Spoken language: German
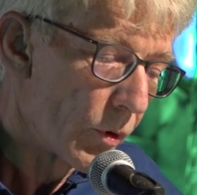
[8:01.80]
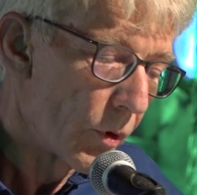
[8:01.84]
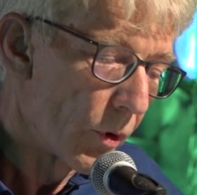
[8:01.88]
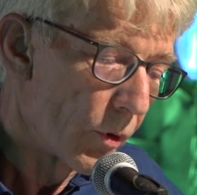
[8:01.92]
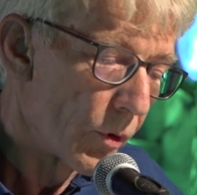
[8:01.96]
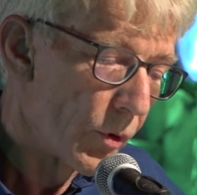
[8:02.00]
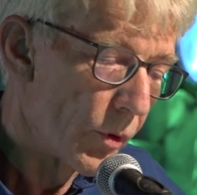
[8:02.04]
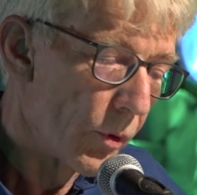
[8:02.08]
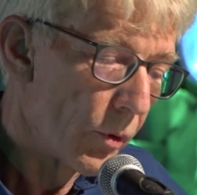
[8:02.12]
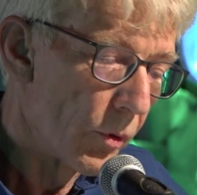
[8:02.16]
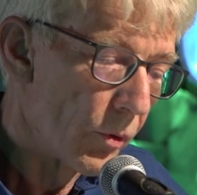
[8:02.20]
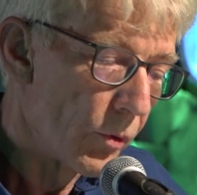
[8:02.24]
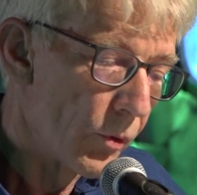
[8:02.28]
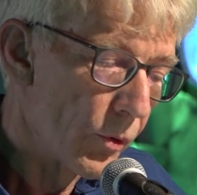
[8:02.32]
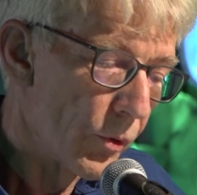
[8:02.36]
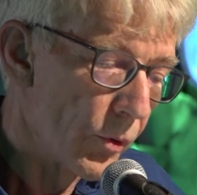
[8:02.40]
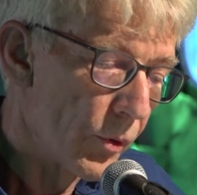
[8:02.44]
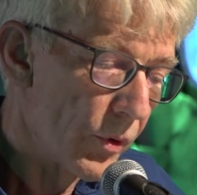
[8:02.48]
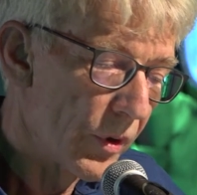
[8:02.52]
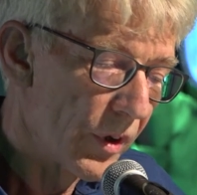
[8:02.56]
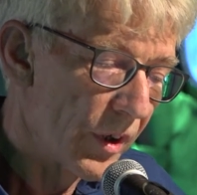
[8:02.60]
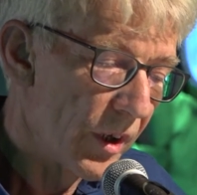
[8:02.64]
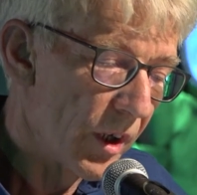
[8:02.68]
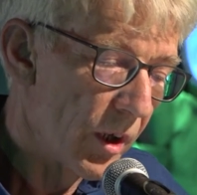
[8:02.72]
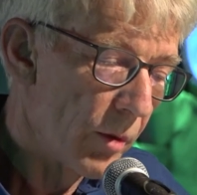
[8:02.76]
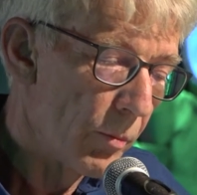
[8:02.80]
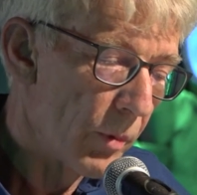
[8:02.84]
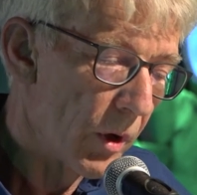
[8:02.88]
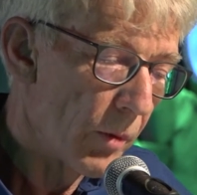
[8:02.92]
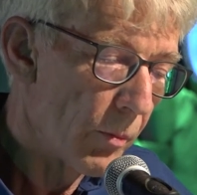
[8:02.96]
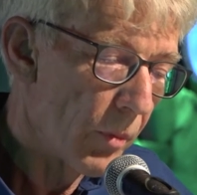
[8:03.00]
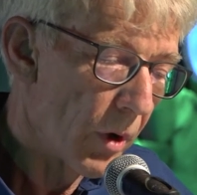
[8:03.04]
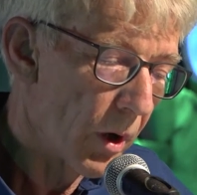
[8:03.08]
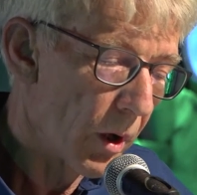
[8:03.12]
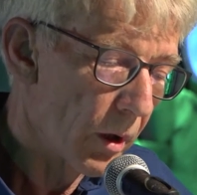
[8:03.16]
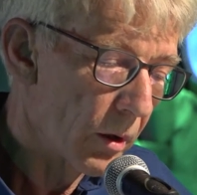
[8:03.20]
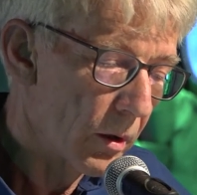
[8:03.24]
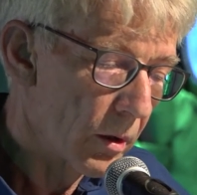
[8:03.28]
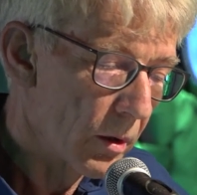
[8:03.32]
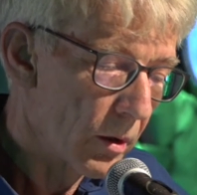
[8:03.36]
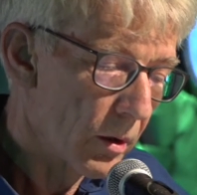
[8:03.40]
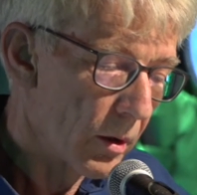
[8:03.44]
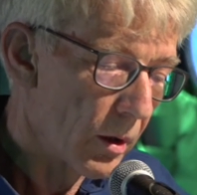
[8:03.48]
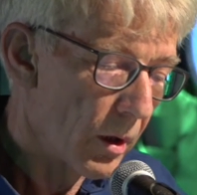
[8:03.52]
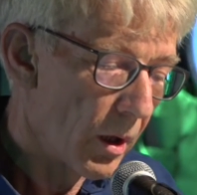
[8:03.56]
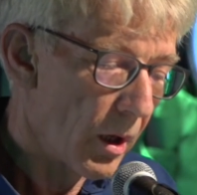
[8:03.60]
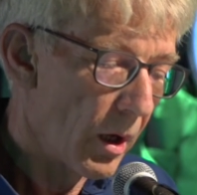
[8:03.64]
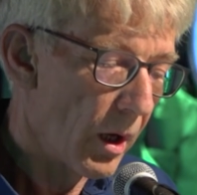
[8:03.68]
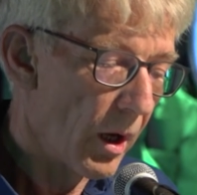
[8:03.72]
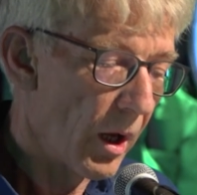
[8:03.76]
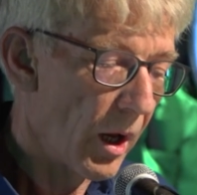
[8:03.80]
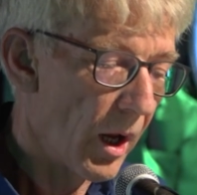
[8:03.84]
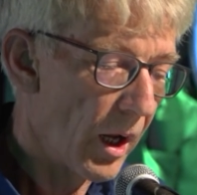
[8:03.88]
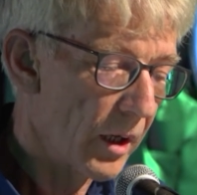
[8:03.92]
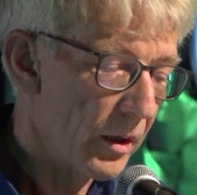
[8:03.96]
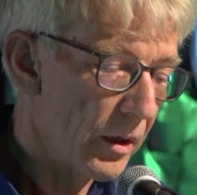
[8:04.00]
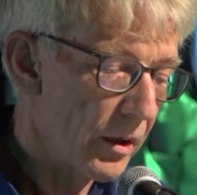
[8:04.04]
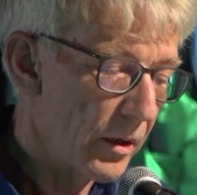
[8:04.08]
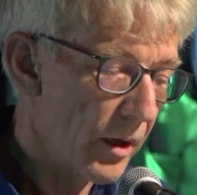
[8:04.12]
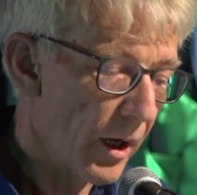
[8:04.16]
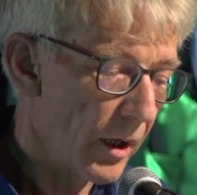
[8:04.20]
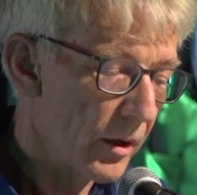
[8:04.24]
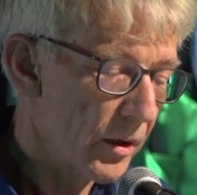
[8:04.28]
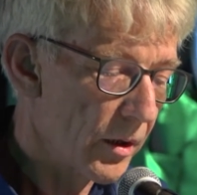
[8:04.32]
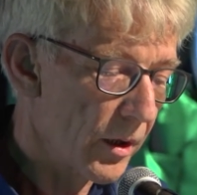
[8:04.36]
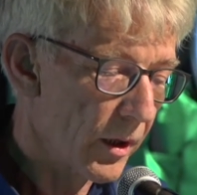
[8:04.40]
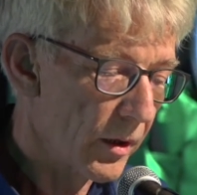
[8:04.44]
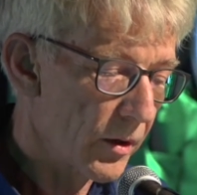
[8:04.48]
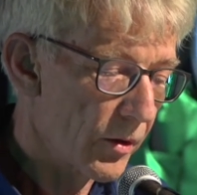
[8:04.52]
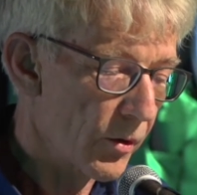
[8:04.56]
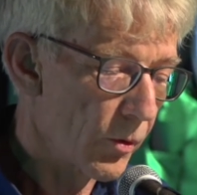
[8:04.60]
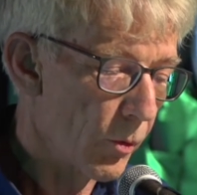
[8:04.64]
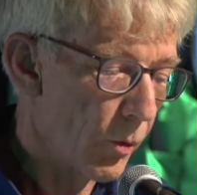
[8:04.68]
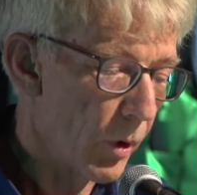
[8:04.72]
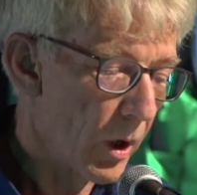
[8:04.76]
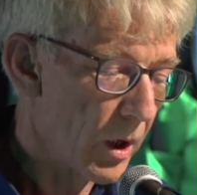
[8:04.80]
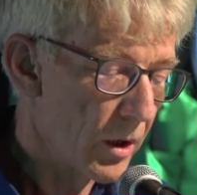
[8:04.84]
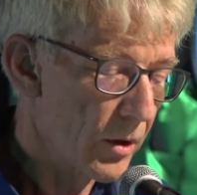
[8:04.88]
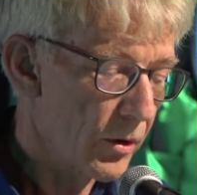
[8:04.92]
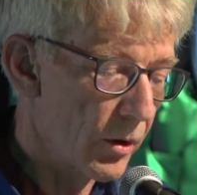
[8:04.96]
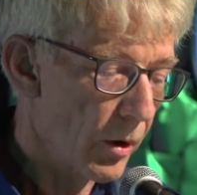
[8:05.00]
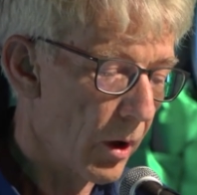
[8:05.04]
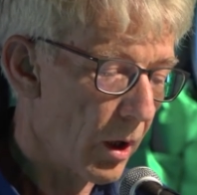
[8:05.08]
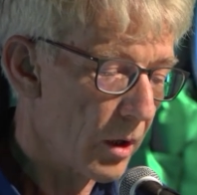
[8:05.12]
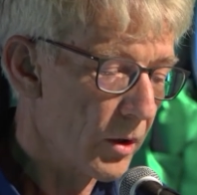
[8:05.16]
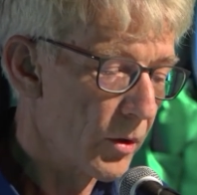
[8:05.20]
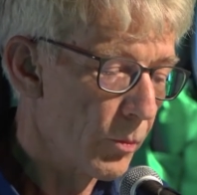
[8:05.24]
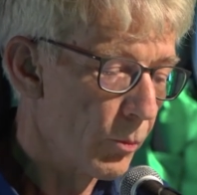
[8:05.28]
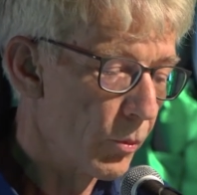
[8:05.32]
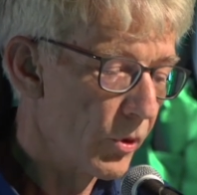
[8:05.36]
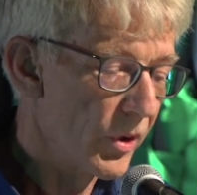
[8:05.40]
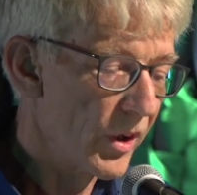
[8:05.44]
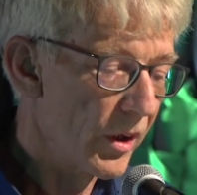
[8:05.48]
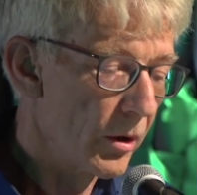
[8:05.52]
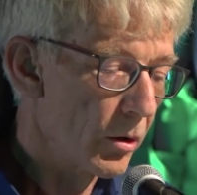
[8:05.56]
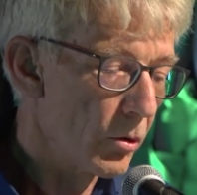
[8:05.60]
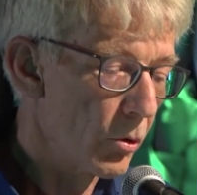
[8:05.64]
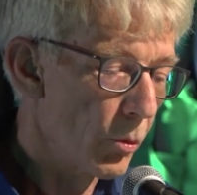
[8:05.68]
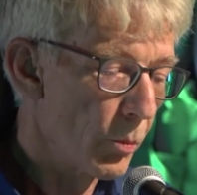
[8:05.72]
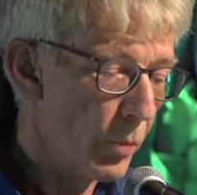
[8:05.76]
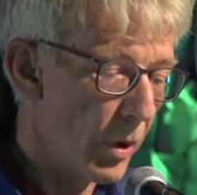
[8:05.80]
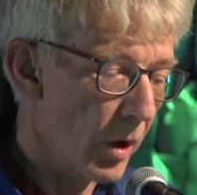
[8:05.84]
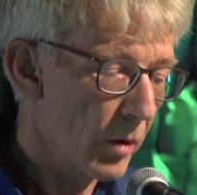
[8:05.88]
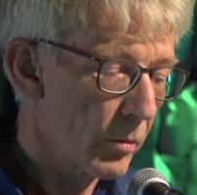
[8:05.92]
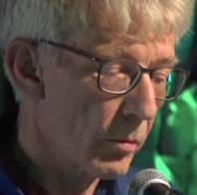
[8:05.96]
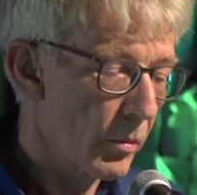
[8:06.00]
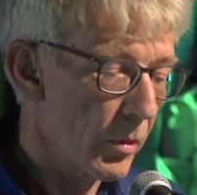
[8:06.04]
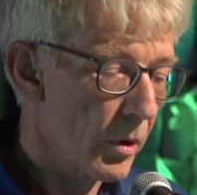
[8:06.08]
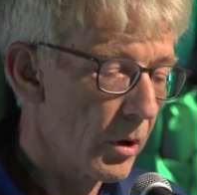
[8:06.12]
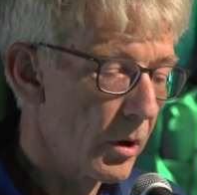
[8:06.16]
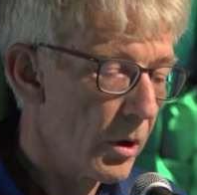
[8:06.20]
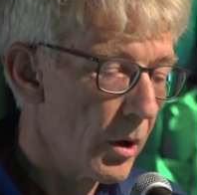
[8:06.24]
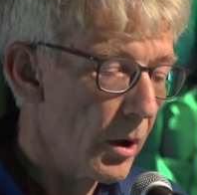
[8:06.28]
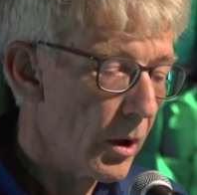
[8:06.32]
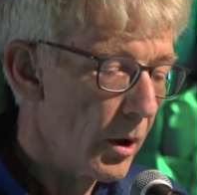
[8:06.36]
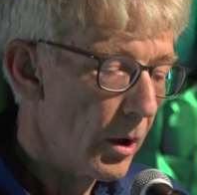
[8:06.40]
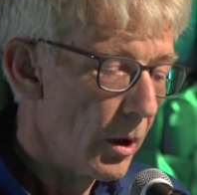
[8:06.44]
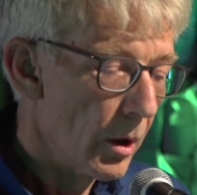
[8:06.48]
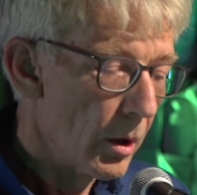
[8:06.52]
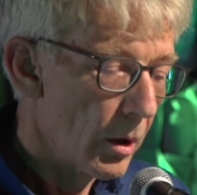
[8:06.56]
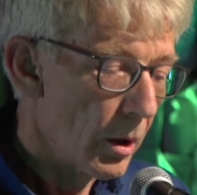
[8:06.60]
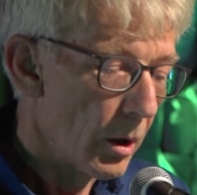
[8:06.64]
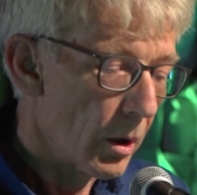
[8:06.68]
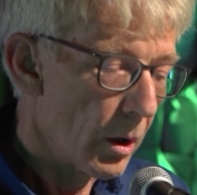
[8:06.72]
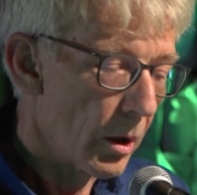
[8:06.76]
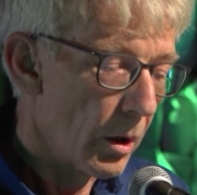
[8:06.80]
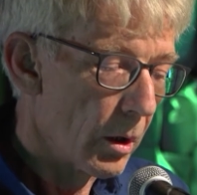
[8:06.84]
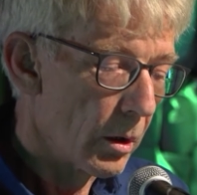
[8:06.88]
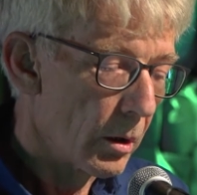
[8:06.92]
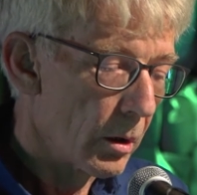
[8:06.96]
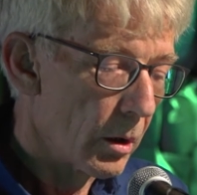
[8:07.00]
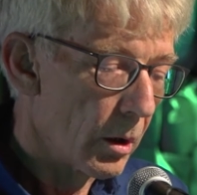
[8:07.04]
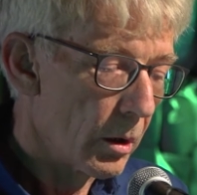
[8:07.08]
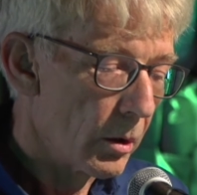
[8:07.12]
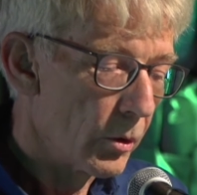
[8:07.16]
Systeme. Man hat äh, einerseits jetzt so als, als Musikclub hat man äh,